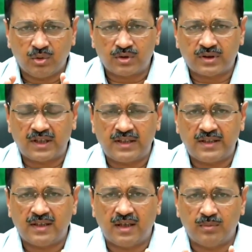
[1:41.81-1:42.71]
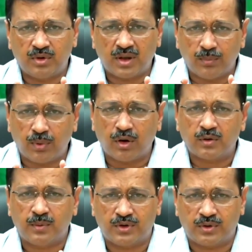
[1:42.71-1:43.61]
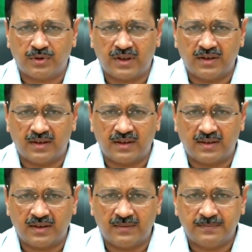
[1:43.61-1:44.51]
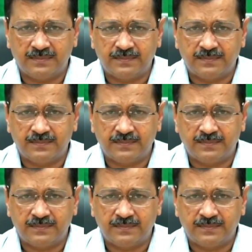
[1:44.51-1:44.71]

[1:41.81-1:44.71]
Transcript: उसके लिए हम उनका बहुत बहुत शुक्रिया अदा करते हैं